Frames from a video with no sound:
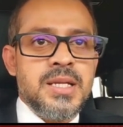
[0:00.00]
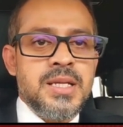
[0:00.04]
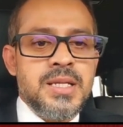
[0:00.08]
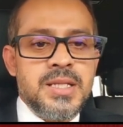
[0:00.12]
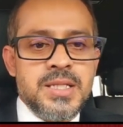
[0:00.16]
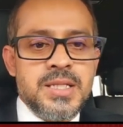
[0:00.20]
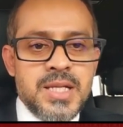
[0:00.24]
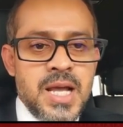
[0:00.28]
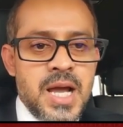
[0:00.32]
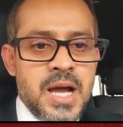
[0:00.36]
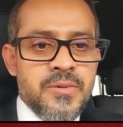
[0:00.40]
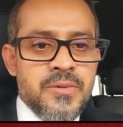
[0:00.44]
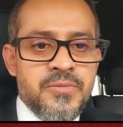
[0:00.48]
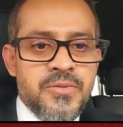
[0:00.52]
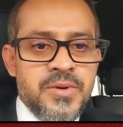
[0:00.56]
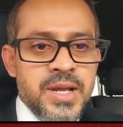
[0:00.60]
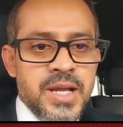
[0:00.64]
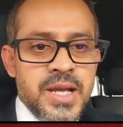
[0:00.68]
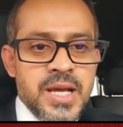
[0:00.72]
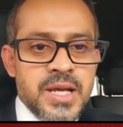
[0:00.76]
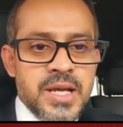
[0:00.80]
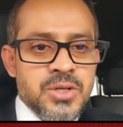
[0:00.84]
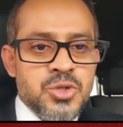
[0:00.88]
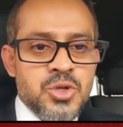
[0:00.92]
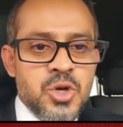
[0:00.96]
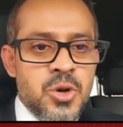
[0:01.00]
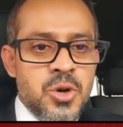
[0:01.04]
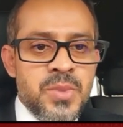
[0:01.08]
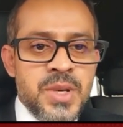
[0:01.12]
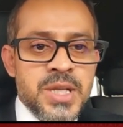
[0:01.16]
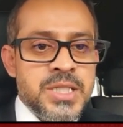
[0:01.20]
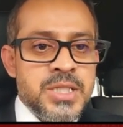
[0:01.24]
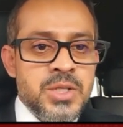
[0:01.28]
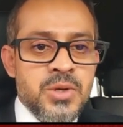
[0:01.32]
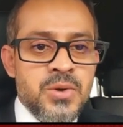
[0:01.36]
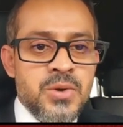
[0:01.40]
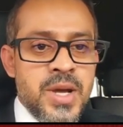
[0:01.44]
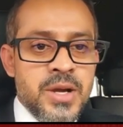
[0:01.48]
সে আফ্রিকান
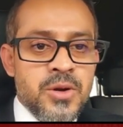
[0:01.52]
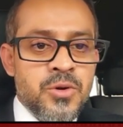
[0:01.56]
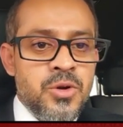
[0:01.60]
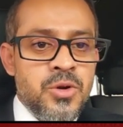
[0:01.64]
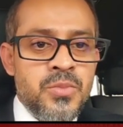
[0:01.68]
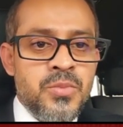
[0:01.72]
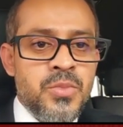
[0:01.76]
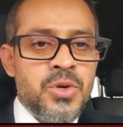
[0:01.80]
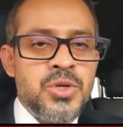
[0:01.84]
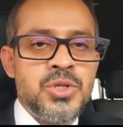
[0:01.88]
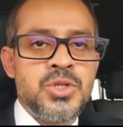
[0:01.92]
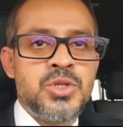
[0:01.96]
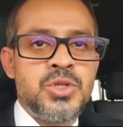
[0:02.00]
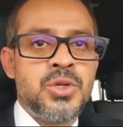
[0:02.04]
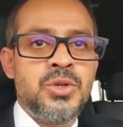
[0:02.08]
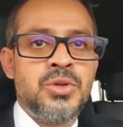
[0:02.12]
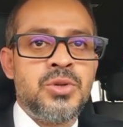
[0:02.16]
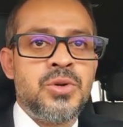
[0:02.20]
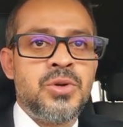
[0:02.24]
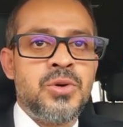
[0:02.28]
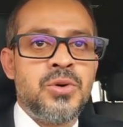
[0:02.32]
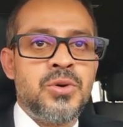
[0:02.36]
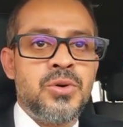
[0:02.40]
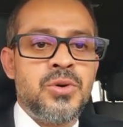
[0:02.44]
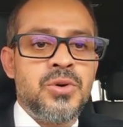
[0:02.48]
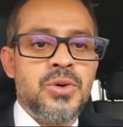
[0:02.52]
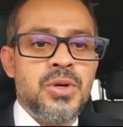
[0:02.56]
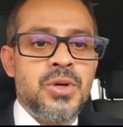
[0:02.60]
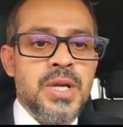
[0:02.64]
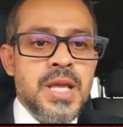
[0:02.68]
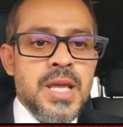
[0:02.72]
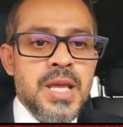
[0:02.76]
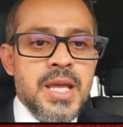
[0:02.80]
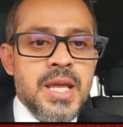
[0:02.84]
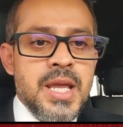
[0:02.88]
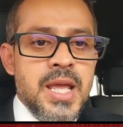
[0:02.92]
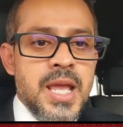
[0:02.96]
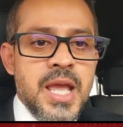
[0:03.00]
সমাজেও এখন পর্যন্ত
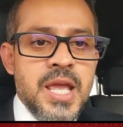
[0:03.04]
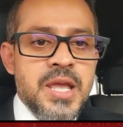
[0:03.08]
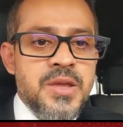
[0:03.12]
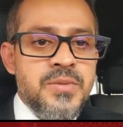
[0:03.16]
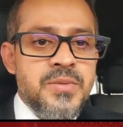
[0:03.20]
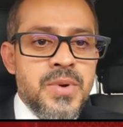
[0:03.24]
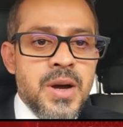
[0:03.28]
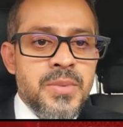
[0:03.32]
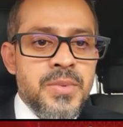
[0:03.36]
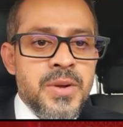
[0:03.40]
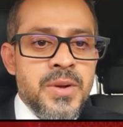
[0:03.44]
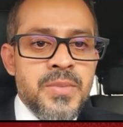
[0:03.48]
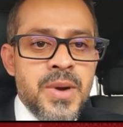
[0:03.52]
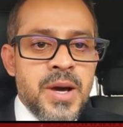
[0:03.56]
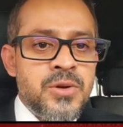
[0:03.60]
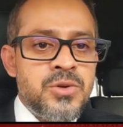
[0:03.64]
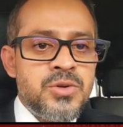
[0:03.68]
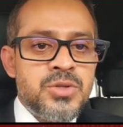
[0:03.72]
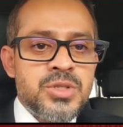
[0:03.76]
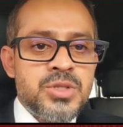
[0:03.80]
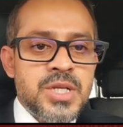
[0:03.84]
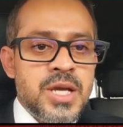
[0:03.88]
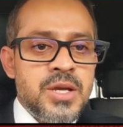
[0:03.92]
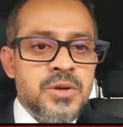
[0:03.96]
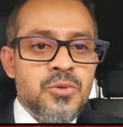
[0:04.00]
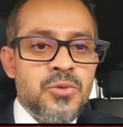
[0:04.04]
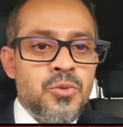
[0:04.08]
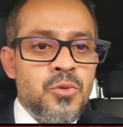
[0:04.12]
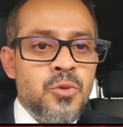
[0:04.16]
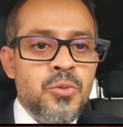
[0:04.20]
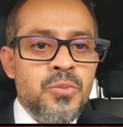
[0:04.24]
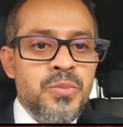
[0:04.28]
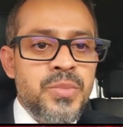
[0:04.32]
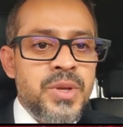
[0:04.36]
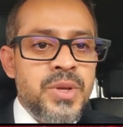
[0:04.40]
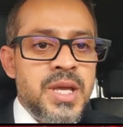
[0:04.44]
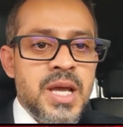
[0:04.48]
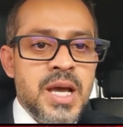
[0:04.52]
এইভাবে মানুষকে
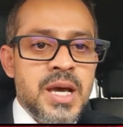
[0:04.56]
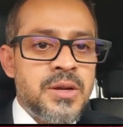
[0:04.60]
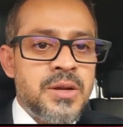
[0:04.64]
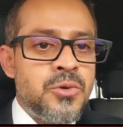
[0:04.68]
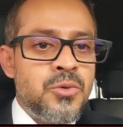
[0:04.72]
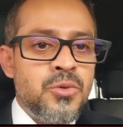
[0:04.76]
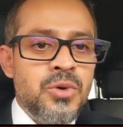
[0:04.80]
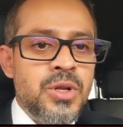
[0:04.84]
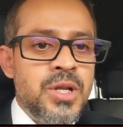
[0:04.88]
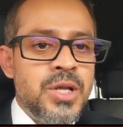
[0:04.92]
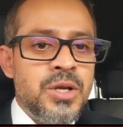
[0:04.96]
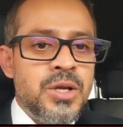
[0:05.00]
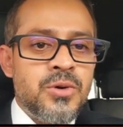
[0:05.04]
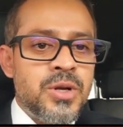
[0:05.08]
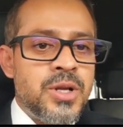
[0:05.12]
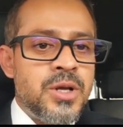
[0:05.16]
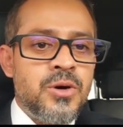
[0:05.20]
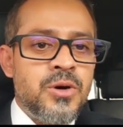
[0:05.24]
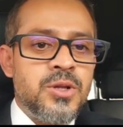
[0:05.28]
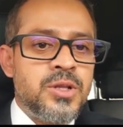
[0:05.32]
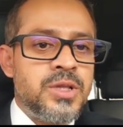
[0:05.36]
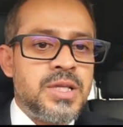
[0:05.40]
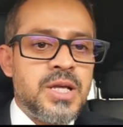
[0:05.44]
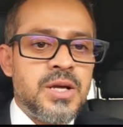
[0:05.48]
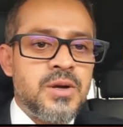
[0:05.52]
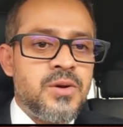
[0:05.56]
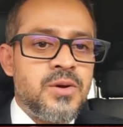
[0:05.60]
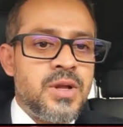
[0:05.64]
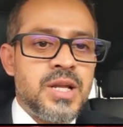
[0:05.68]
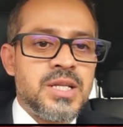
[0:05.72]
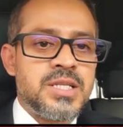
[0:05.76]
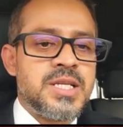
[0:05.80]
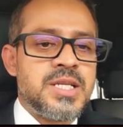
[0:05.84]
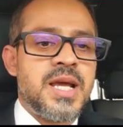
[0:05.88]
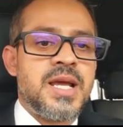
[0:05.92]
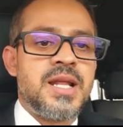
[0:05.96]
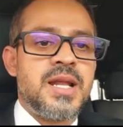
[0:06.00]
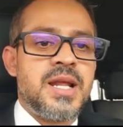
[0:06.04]
কুপিয়ে আর গুলি করে হত্যা করা
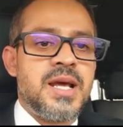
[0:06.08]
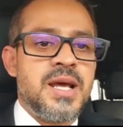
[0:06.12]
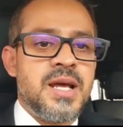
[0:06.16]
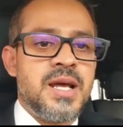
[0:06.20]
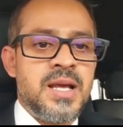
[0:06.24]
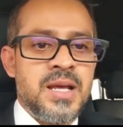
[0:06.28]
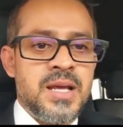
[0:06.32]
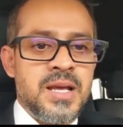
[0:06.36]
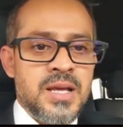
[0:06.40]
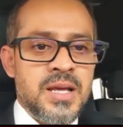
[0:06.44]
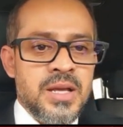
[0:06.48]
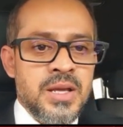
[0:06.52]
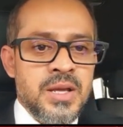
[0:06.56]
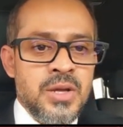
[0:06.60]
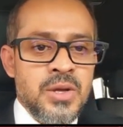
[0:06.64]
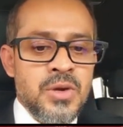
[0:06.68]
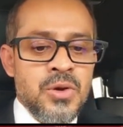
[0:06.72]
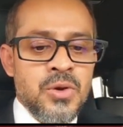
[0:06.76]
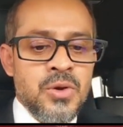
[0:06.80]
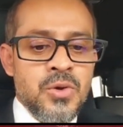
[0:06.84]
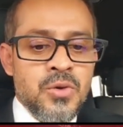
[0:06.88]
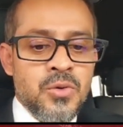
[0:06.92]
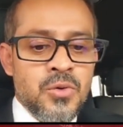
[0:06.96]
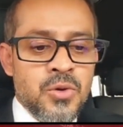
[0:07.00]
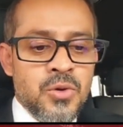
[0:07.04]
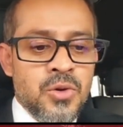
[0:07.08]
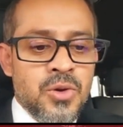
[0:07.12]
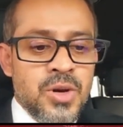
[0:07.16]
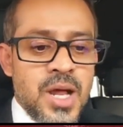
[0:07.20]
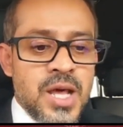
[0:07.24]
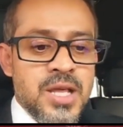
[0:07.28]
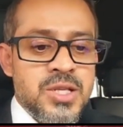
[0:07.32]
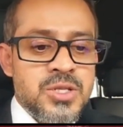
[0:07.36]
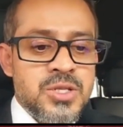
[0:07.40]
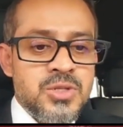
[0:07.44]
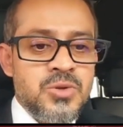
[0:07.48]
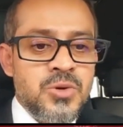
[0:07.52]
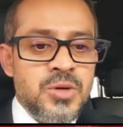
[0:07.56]
যায় না কোনো
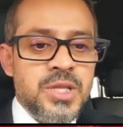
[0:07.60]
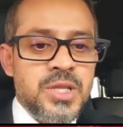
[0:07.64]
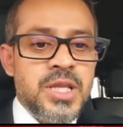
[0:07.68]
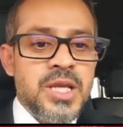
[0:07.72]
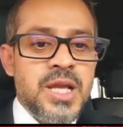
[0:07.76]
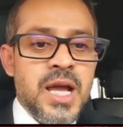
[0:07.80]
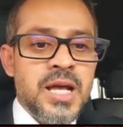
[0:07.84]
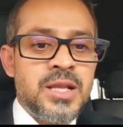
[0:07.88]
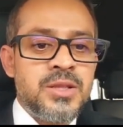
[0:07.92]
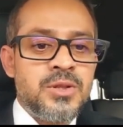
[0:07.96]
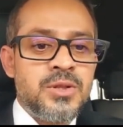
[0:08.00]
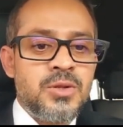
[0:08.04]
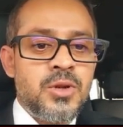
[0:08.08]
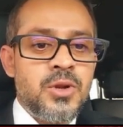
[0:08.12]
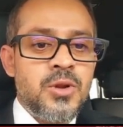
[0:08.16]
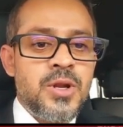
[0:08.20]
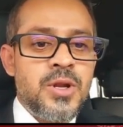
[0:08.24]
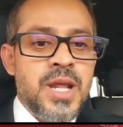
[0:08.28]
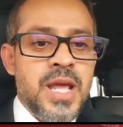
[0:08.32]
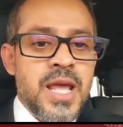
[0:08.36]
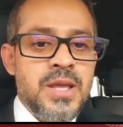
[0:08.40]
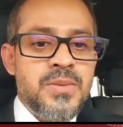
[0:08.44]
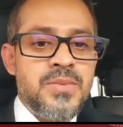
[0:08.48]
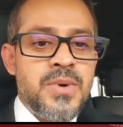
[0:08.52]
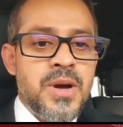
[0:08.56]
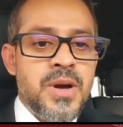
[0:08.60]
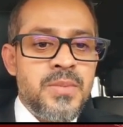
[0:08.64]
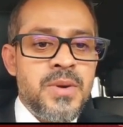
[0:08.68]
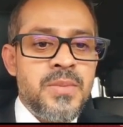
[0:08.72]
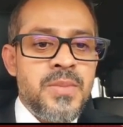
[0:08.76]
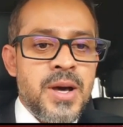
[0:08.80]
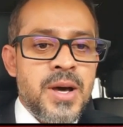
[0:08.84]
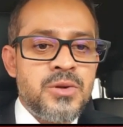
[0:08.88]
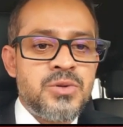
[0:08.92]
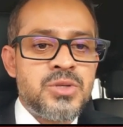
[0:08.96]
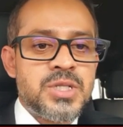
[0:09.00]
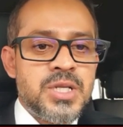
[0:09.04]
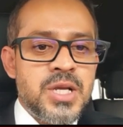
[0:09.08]
রাজনৈতিক আন্দোলনে এইভাবে
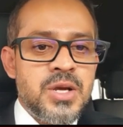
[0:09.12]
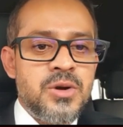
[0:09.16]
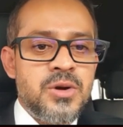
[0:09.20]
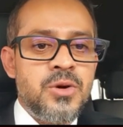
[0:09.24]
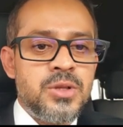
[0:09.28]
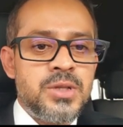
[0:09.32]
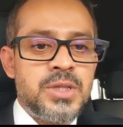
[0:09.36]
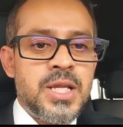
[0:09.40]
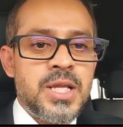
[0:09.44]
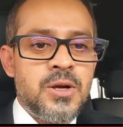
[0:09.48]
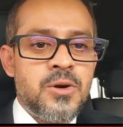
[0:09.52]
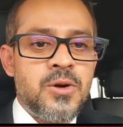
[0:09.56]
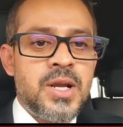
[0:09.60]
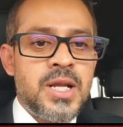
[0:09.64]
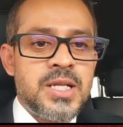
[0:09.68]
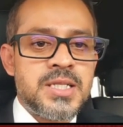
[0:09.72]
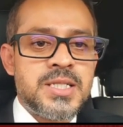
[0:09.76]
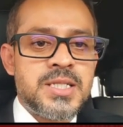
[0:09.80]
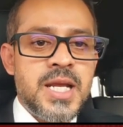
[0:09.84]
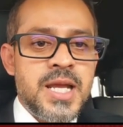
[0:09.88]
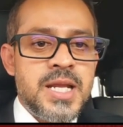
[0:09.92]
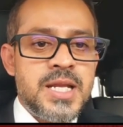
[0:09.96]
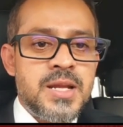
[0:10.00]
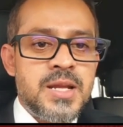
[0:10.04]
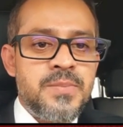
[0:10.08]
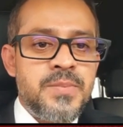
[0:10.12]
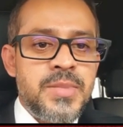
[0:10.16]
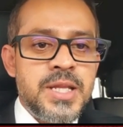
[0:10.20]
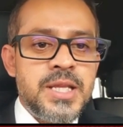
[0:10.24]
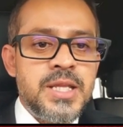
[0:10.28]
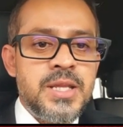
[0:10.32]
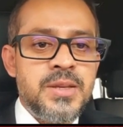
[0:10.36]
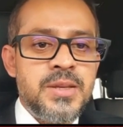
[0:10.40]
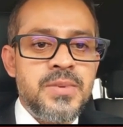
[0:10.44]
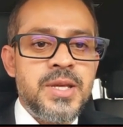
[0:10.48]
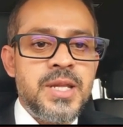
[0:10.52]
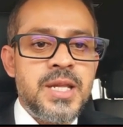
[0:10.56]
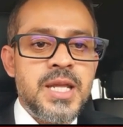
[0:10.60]
মানুষকে হত্যা করা যায় এটা
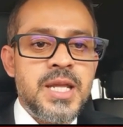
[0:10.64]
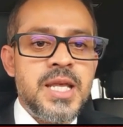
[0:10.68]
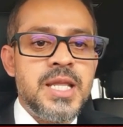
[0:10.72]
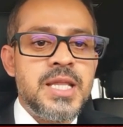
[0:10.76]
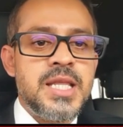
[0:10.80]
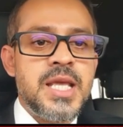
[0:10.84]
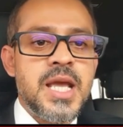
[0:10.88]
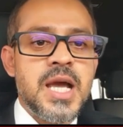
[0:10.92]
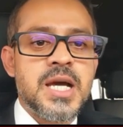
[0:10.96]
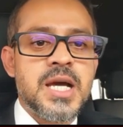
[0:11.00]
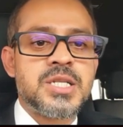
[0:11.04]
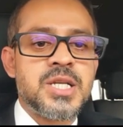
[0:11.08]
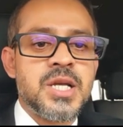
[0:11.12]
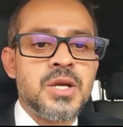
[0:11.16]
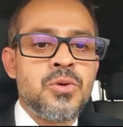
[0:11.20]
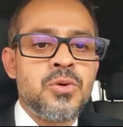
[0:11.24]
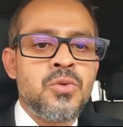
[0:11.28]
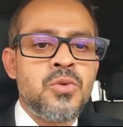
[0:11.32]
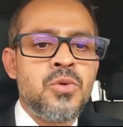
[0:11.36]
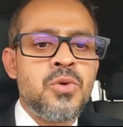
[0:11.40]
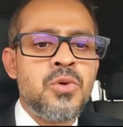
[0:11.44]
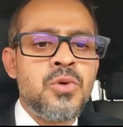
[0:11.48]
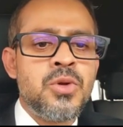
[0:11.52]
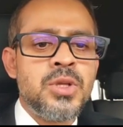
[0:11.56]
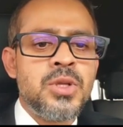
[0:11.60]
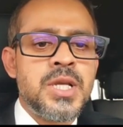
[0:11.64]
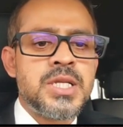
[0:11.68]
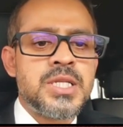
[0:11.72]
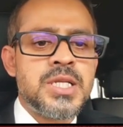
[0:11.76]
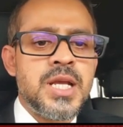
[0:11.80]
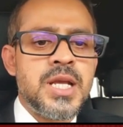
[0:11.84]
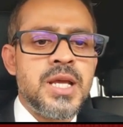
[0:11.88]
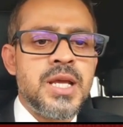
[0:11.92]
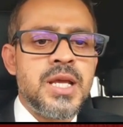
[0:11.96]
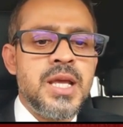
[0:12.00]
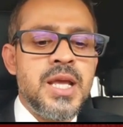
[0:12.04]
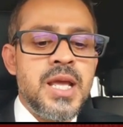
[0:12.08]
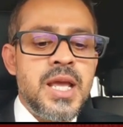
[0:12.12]
পৃথিবীর ইতিহাসে কোনো দেশে
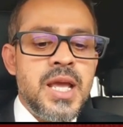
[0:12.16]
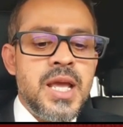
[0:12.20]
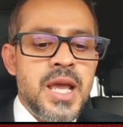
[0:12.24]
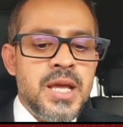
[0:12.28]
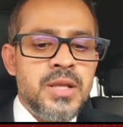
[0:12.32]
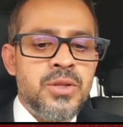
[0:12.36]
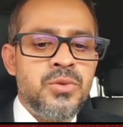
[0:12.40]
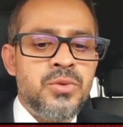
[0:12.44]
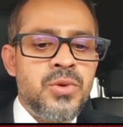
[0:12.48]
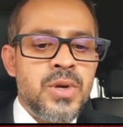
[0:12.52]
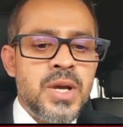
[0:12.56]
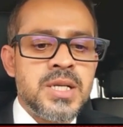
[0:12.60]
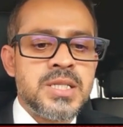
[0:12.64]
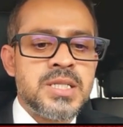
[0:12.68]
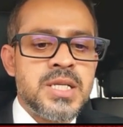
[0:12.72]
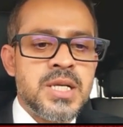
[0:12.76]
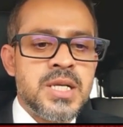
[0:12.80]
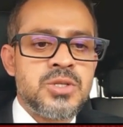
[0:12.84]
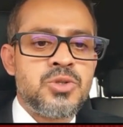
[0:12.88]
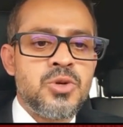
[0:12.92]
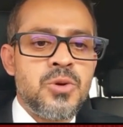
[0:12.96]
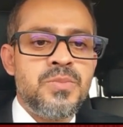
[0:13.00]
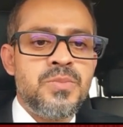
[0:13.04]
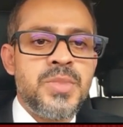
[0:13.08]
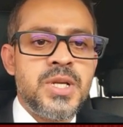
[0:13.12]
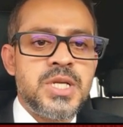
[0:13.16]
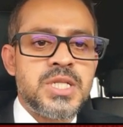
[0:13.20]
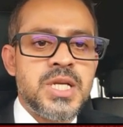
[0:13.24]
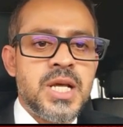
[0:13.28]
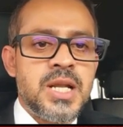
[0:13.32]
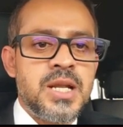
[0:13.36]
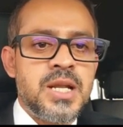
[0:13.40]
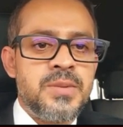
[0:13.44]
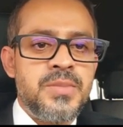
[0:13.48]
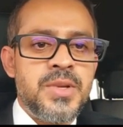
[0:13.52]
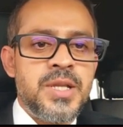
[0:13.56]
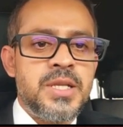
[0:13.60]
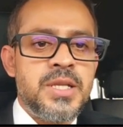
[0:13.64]
এই দুই
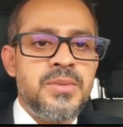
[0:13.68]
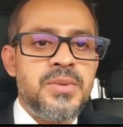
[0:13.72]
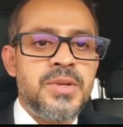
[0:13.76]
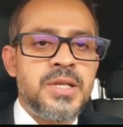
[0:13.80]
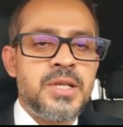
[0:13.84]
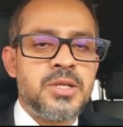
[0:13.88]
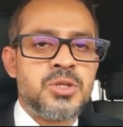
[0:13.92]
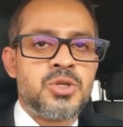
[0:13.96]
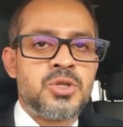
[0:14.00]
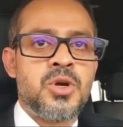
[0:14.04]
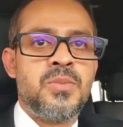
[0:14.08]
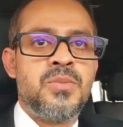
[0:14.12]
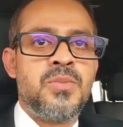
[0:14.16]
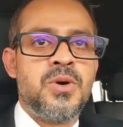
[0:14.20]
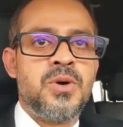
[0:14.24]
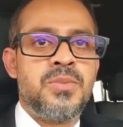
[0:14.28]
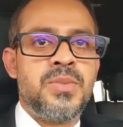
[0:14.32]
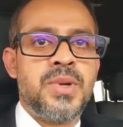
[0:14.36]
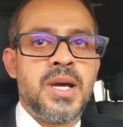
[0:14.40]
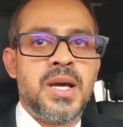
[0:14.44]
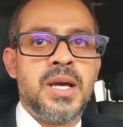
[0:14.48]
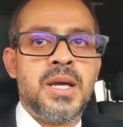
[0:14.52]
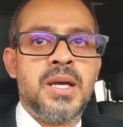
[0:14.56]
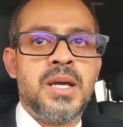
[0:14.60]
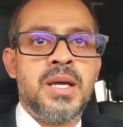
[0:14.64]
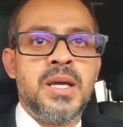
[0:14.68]
সালের পৃথিবীতে সম্ভব না